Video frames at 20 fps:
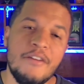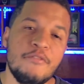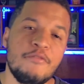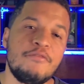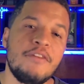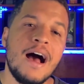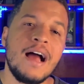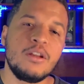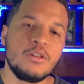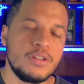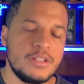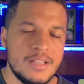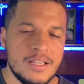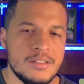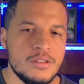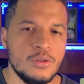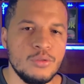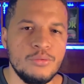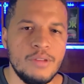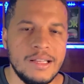
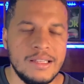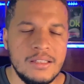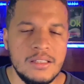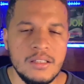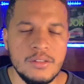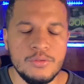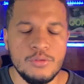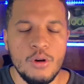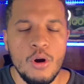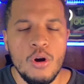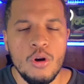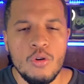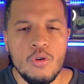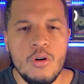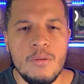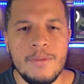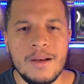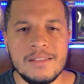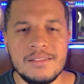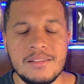valorização do ativo.
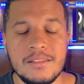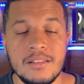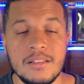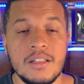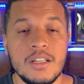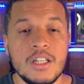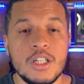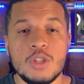Como assim?